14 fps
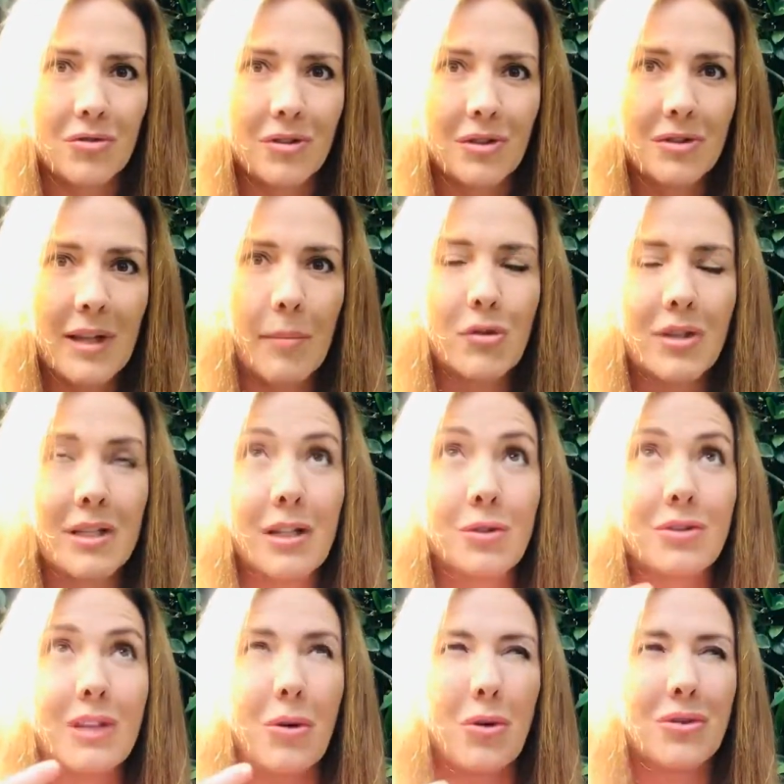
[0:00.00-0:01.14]
estamos teniendo
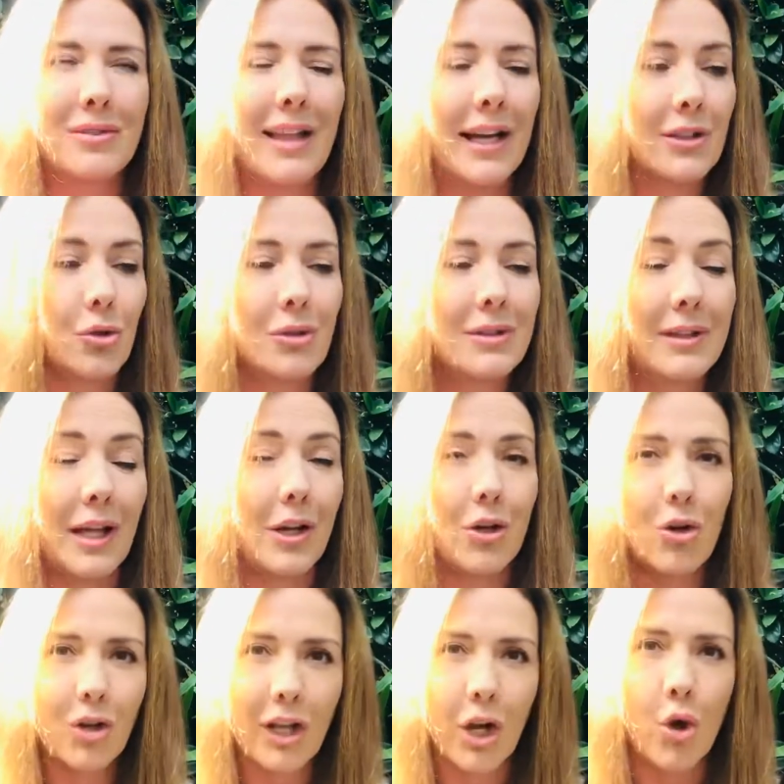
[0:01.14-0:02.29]
este contacto
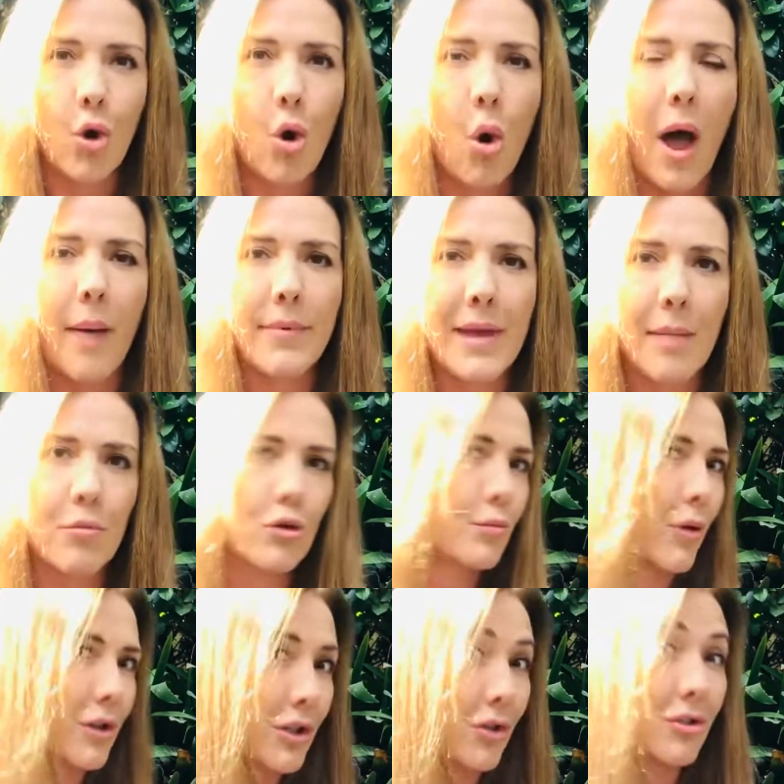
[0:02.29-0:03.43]
interior que no habíamos
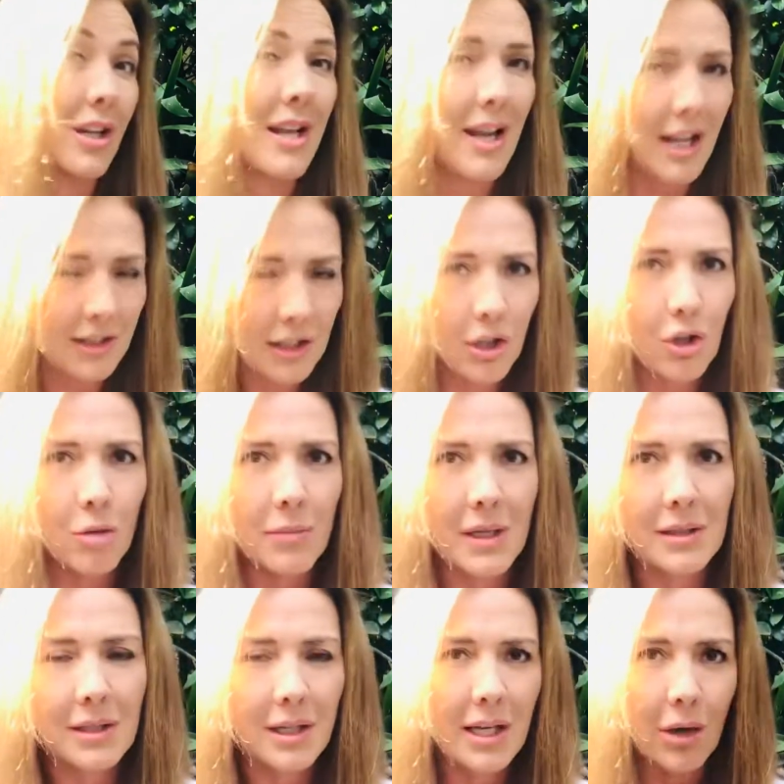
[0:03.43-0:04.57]
podido tener
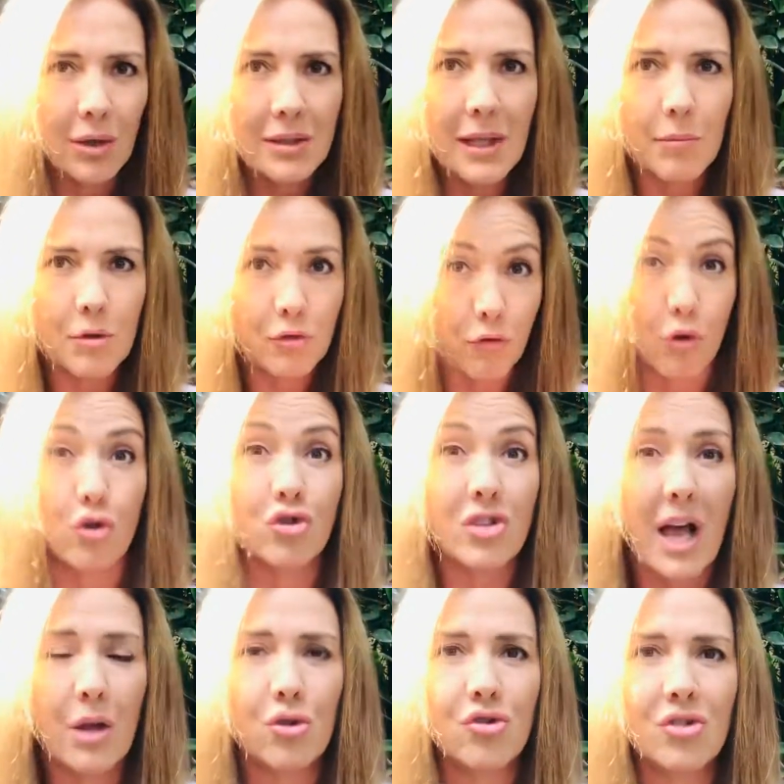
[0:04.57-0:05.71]
anteriormente y que ahora estamos
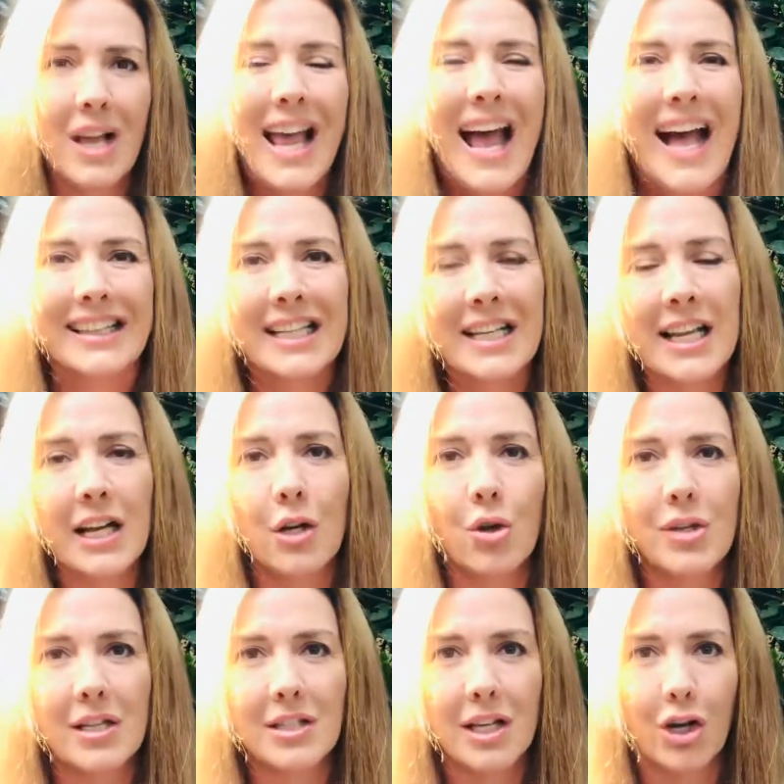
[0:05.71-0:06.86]
forzados a tenerlo y
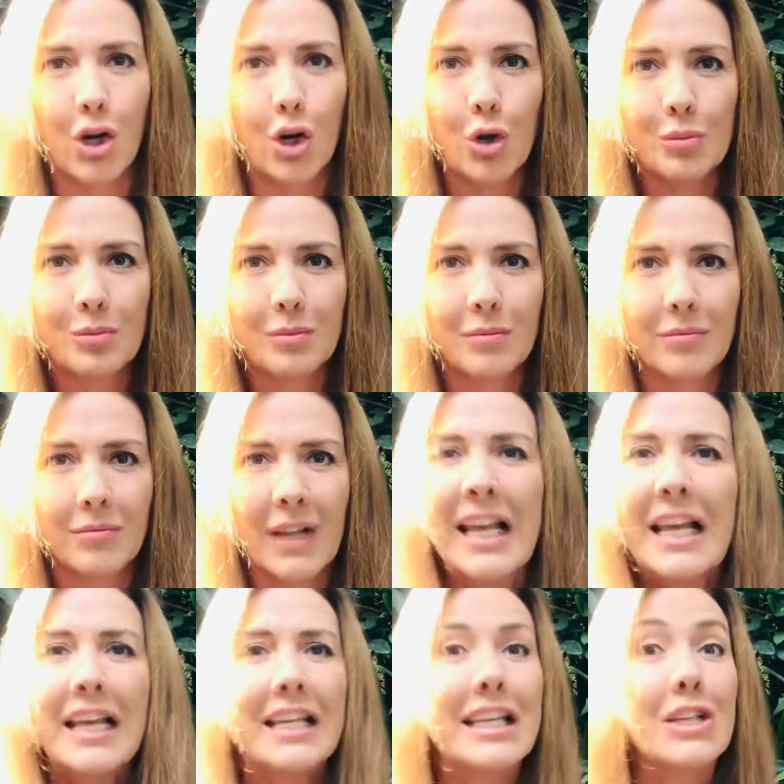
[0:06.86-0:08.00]
hacerlo.
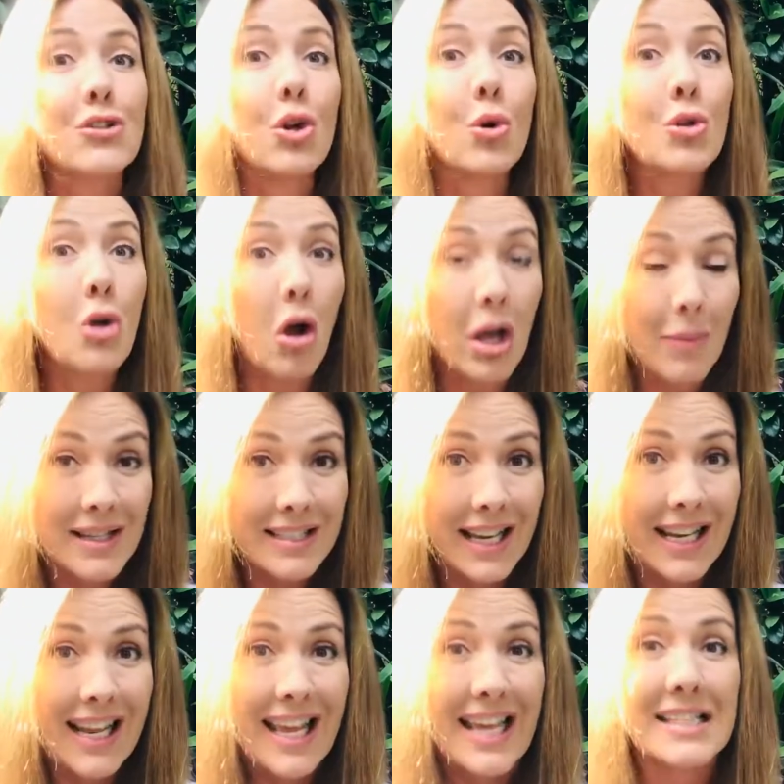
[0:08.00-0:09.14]
Y eso lo único que va a
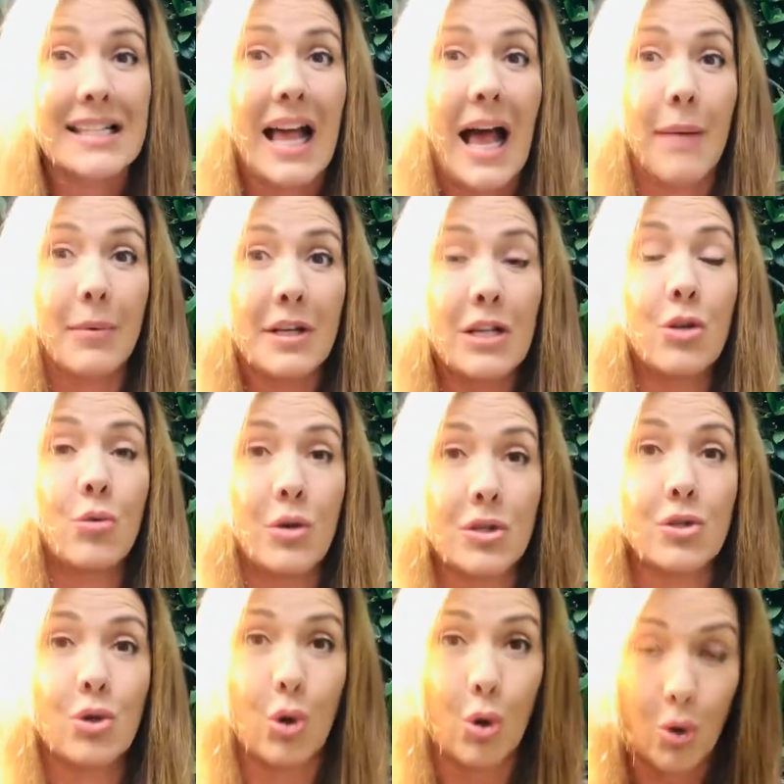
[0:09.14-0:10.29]
hacer es abrir
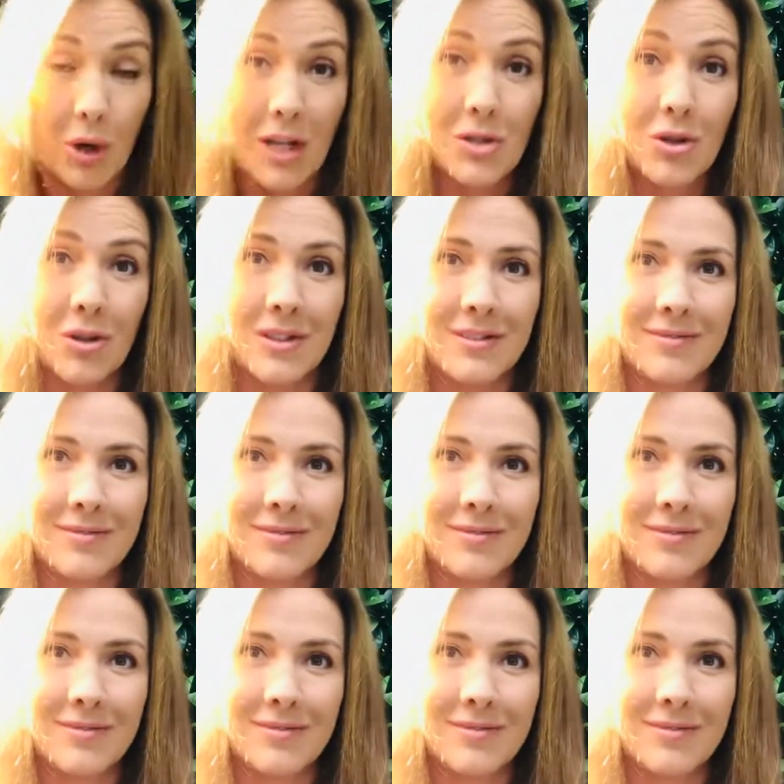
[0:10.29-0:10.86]
nuestro corazón.